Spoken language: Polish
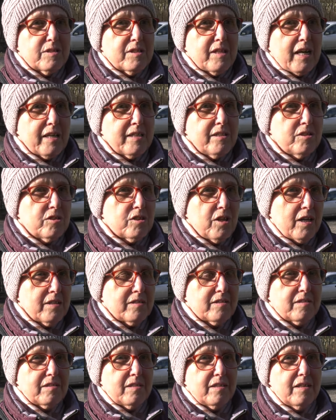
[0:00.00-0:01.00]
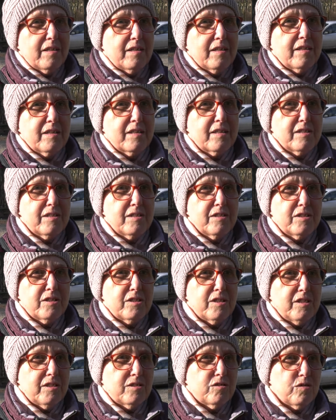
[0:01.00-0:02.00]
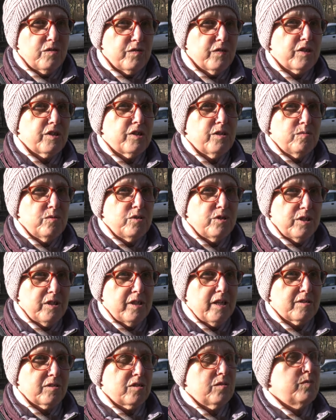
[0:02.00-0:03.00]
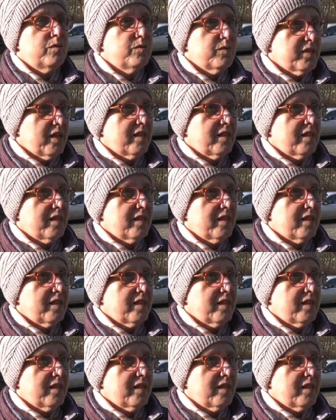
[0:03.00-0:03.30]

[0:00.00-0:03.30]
taki czas, gdzie człowiek się musi nad sobą